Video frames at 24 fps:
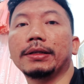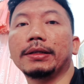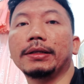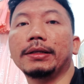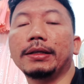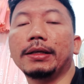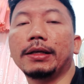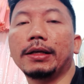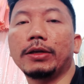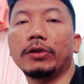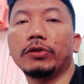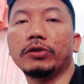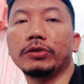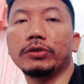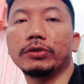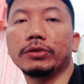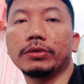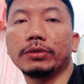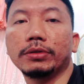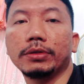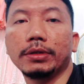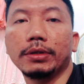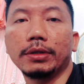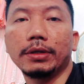Jadi,
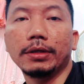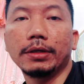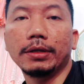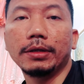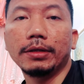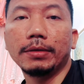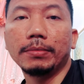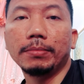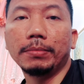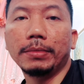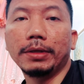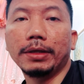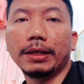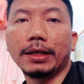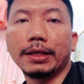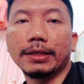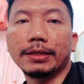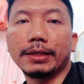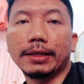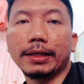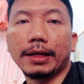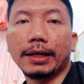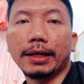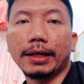harus banyak
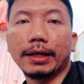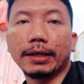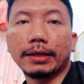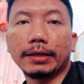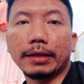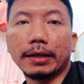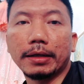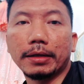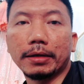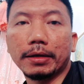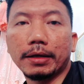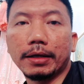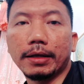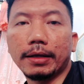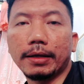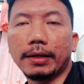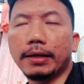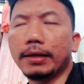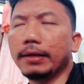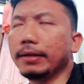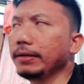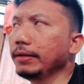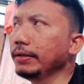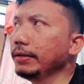istirahat
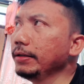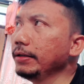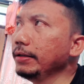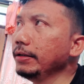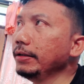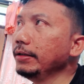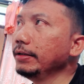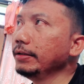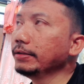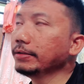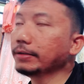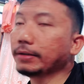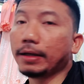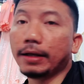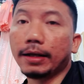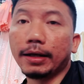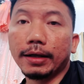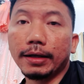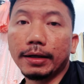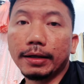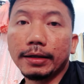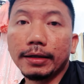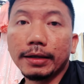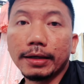karena
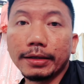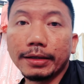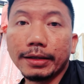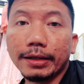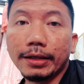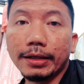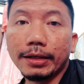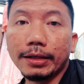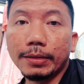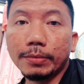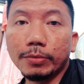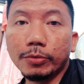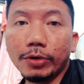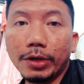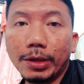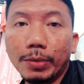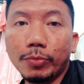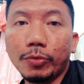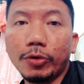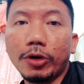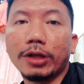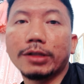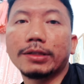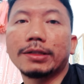sekarang kan lagi
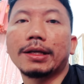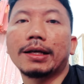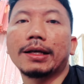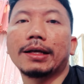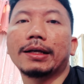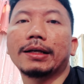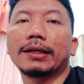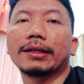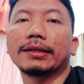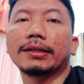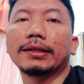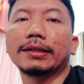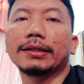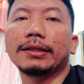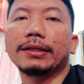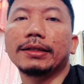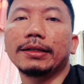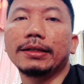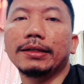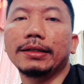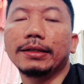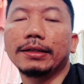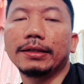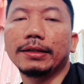bulan puasa,
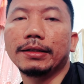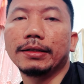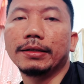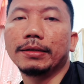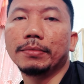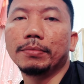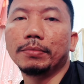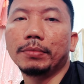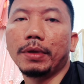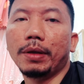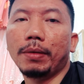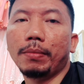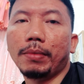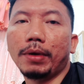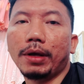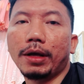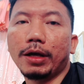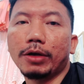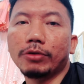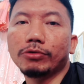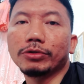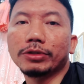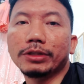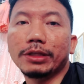jadi
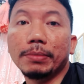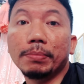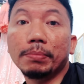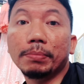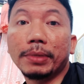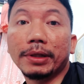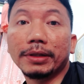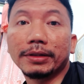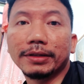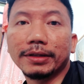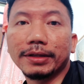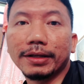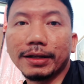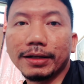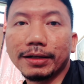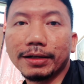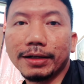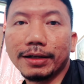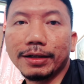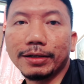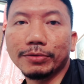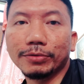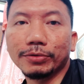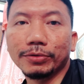memang harus simpan
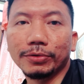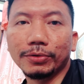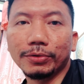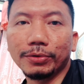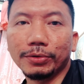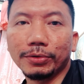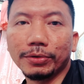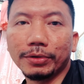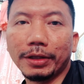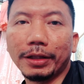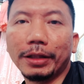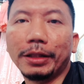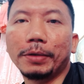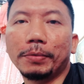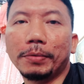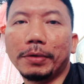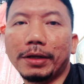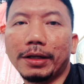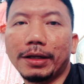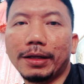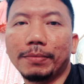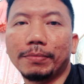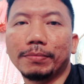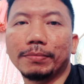tenaga untuk nanti
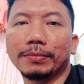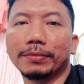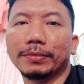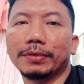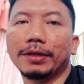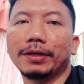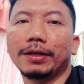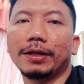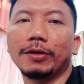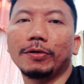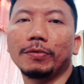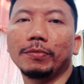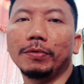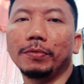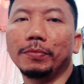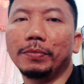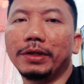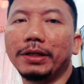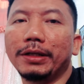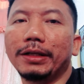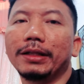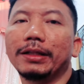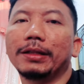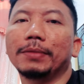malam karena aku mau
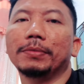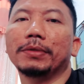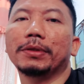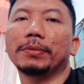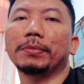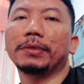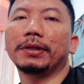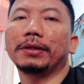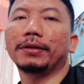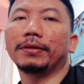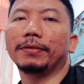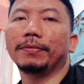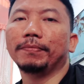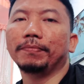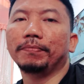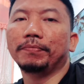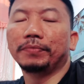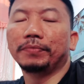pergi, teman-teman